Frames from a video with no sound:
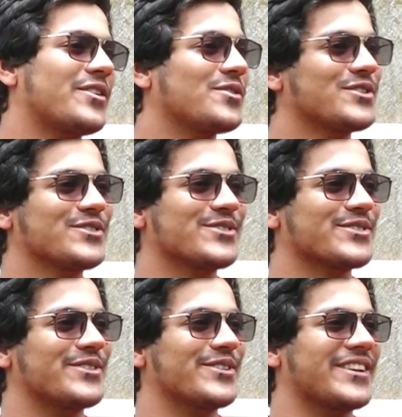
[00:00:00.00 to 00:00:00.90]
నేను రోజు
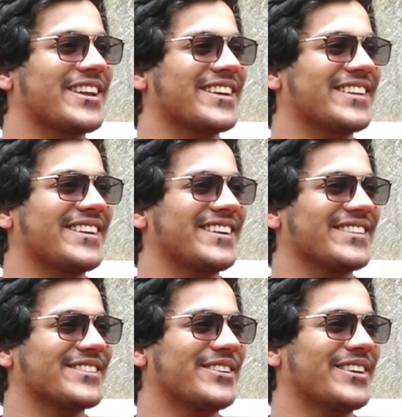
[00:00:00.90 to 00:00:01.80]
చూసుకుంటుంటాను కదా
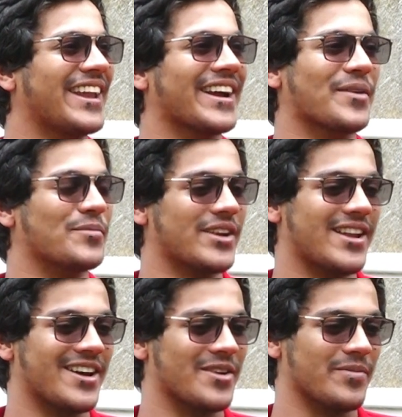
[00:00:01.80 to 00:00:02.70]
అండి సో నాకు ఎప్పుడు
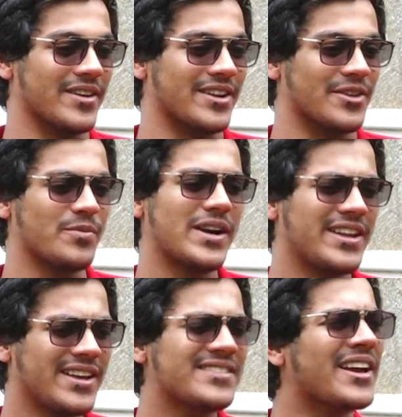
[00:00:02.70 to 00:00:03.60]
అలా అనిపించలేదు
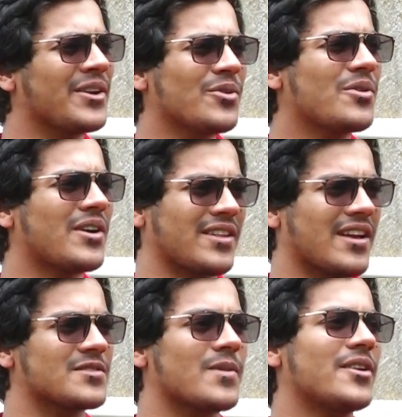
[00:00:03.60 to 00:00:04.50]
బట్ ఎస్ ఐ నో
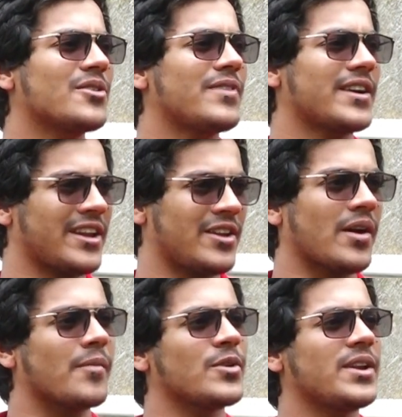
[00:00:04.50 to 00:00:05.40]
యాజ్ అ మ్యాటర్ ఆఫ్ ఫ్యాక్ట్
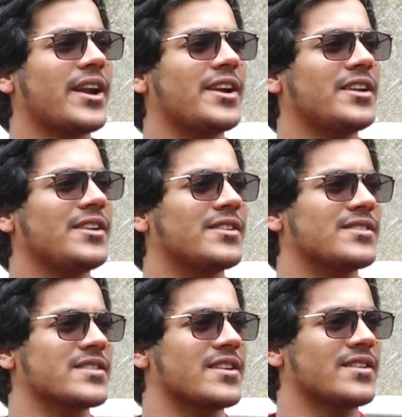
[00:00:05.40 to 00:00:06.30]
నేను ఐమ్ ఓన్లీ నైన్టీన్
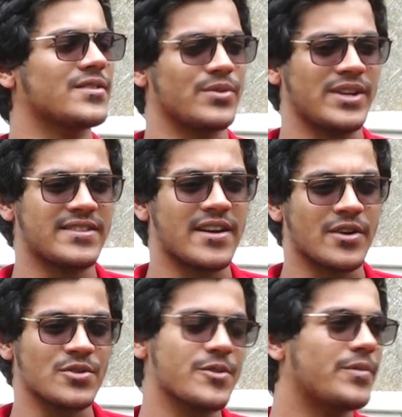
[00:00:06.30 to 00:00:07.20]
ఇయర్స్ కదా సో ఎస్
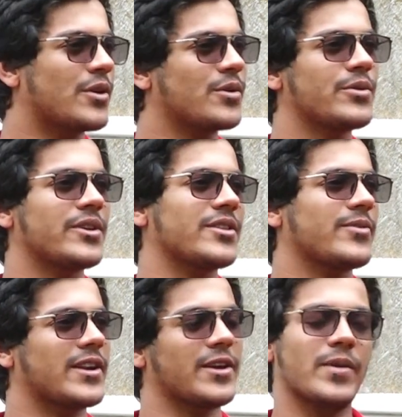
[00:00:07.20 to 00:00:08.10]
నాకు కొంచెం డౌట్ ఉంటుంది
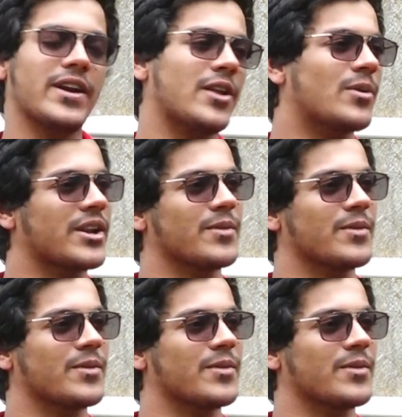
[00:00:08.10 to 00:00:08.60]
వాళ్ళకి బట్ అలవాటు